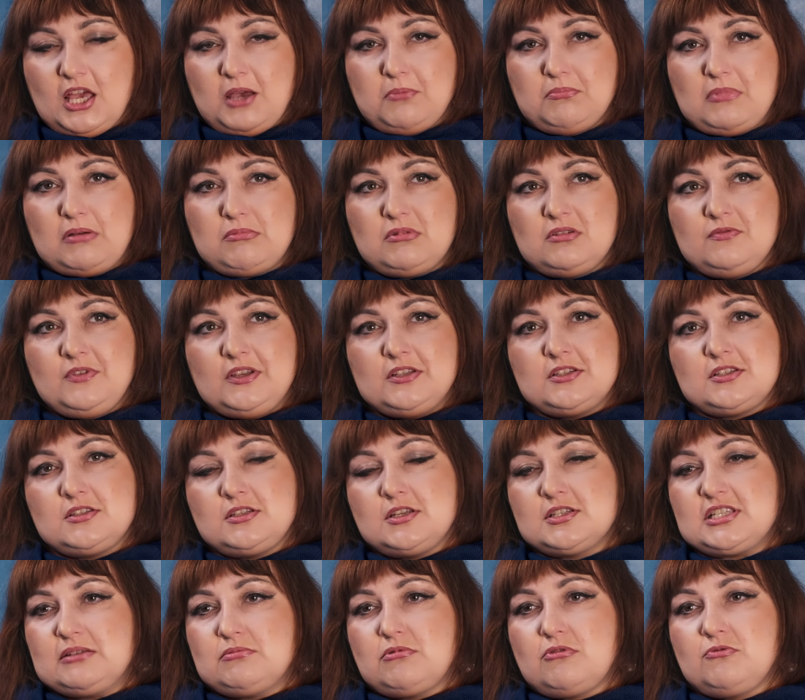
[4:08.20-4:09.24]
Mamy więc
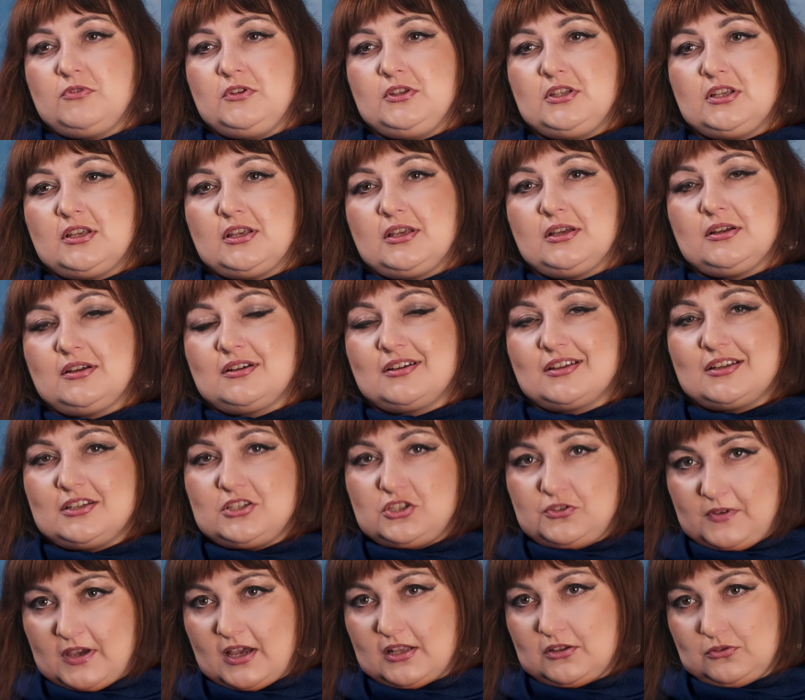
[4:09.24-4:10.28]
niesamowite gry
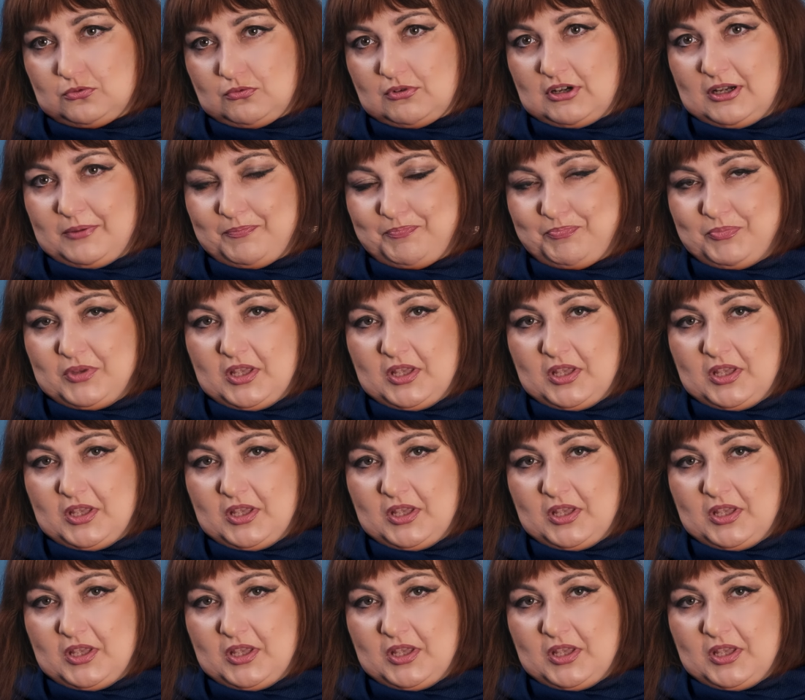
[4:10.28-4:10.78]
światła,